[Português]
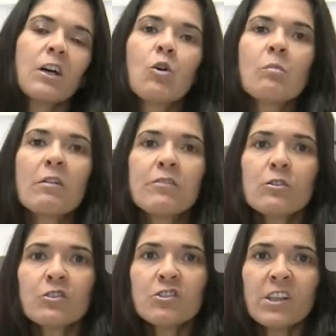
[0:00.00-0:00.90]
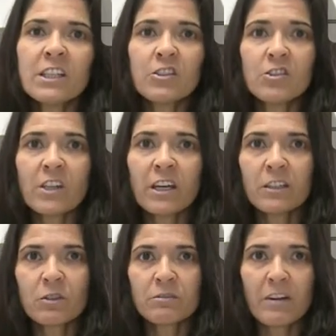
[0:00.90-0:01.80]
uma fonte de energia
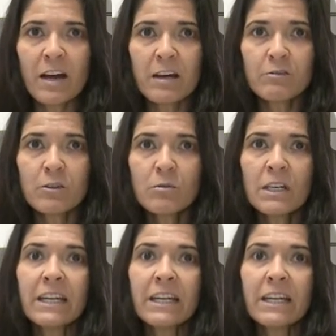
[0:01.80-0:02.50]
renovável,